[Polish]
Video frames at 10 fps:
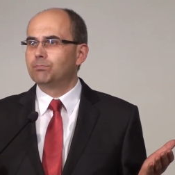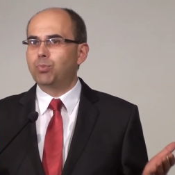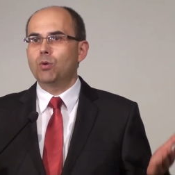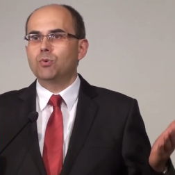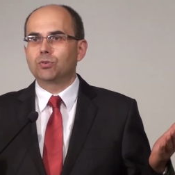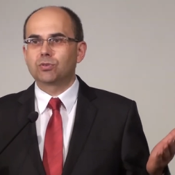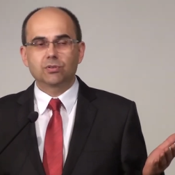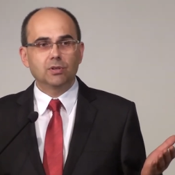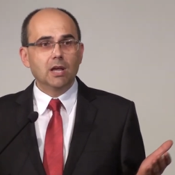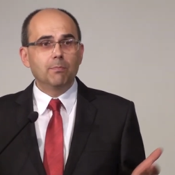
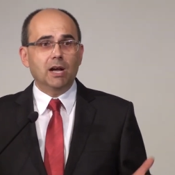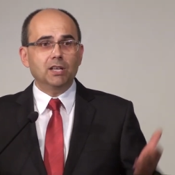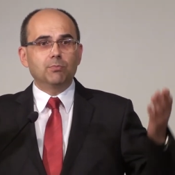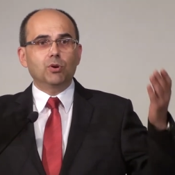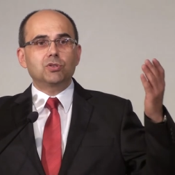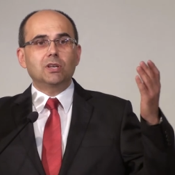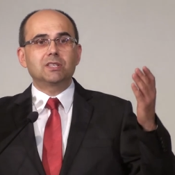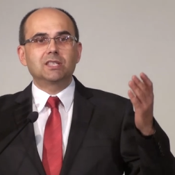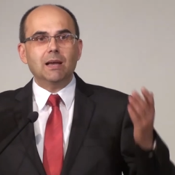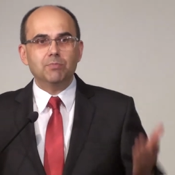pomóż, Panie Boże,
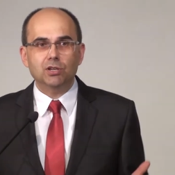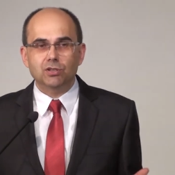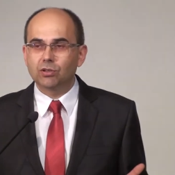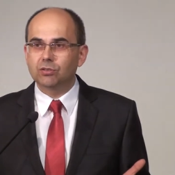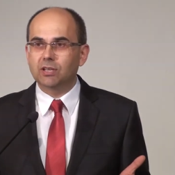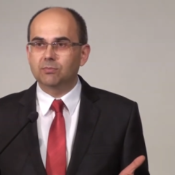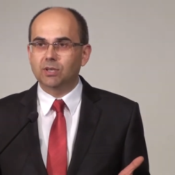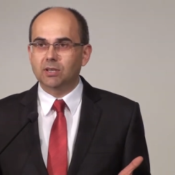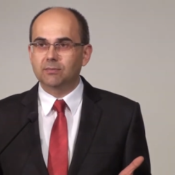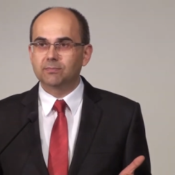zabierz to ode
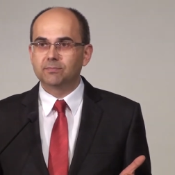mnie.